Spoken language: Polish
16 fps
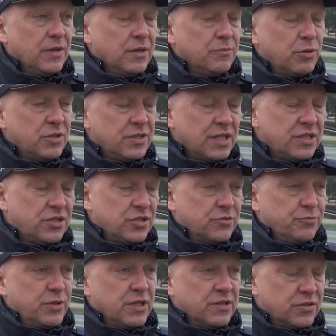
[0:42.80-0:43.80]
Policjanci
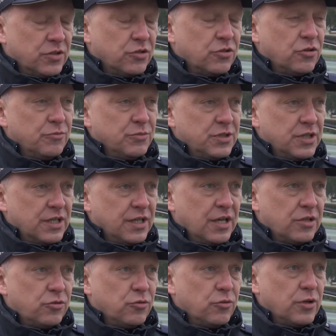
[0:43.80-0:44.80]
z Bielackiego
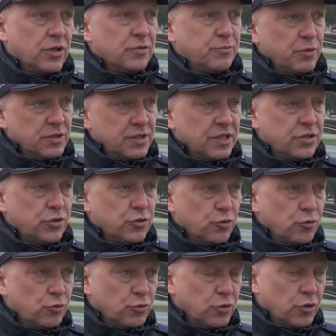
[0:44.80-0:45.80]
Komisariatu oraz policjanci z
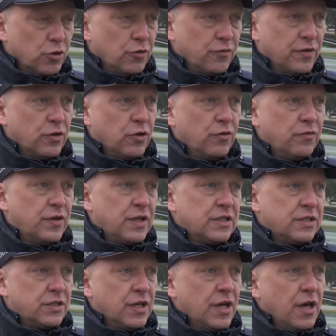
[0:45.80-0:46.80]
ruchu drogowego
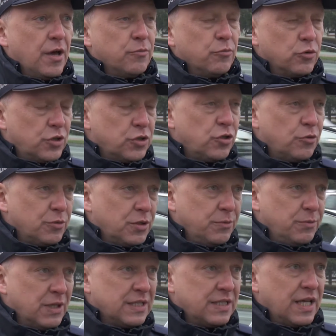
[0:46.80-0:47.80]
wraz z młodzieżą
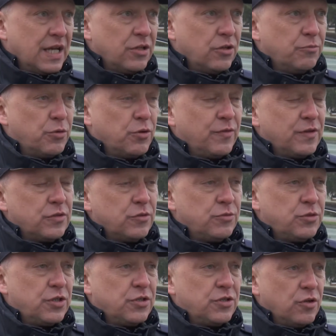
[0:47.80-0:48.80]
gimnazjalną
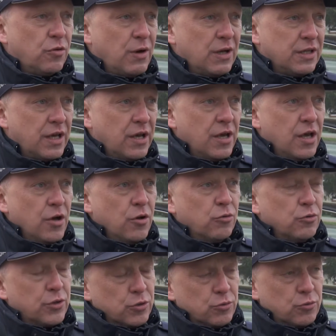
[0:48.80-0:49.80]
prowadzą dzisiaj działania
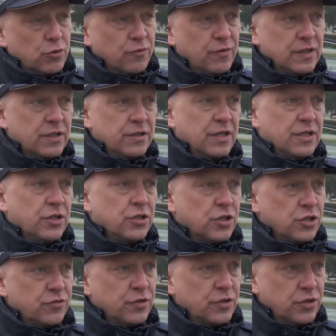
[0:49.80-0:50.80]
ukierunkowane na
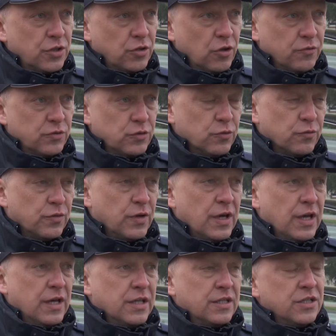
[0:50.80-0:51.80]
nieczeźwych kierowców.
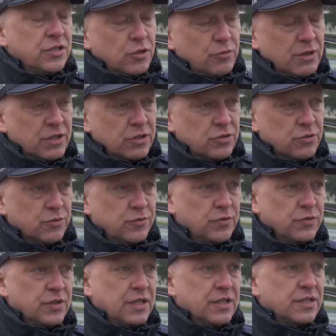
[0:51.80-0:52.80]
Te działania są
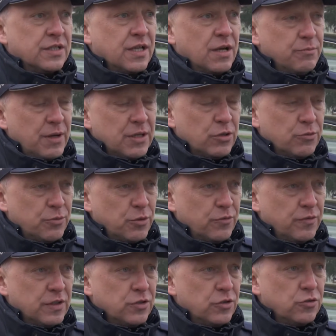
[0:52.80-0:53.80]
związane z kampanią
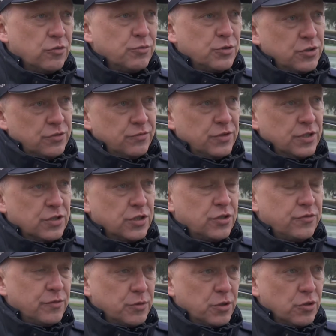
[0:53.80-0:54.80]
prowadzoną przeciw
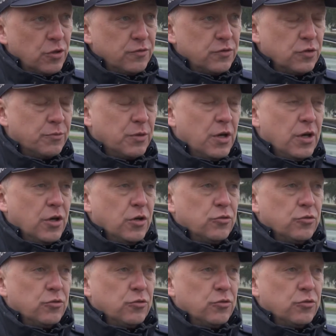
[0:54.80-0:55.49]
nieczeźwym kierowcom.